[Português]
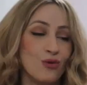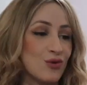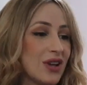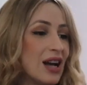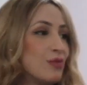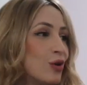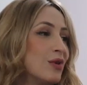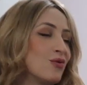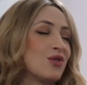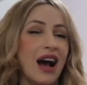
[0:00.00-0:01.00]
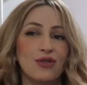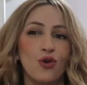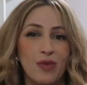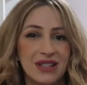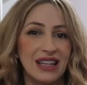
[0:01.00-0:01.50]
eu não saio pelo menos. As
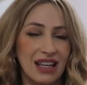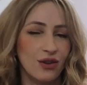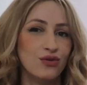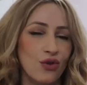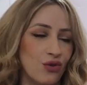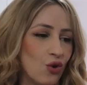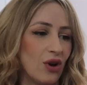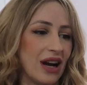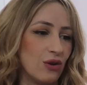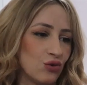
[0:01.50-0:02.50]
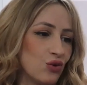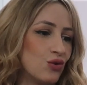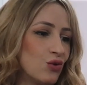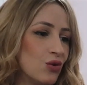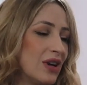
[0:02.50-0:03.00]
roupas ainda não vou colocar no,
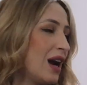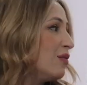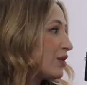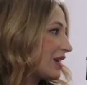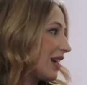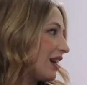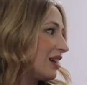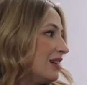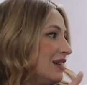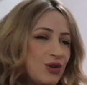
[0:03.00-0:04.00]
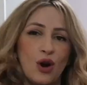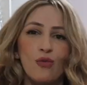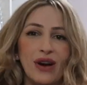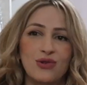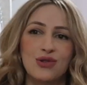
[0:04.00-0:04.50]
tudo no lugar, porque se não
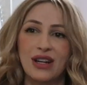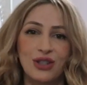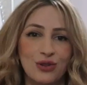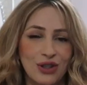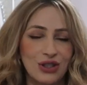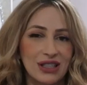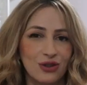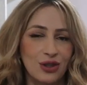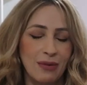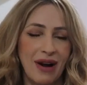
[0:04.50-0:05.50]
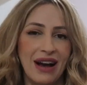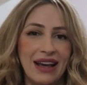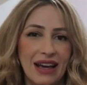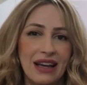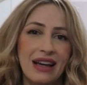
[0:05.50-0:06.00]
arrumar isso certinho, não adianta eu chamar a
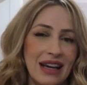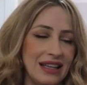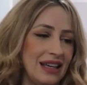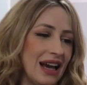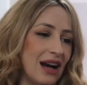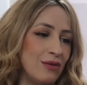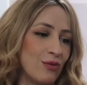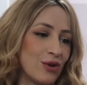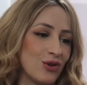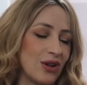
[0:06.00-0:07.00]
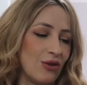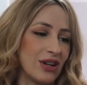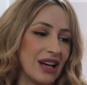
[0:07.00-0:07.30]
Rê, que é a minha personal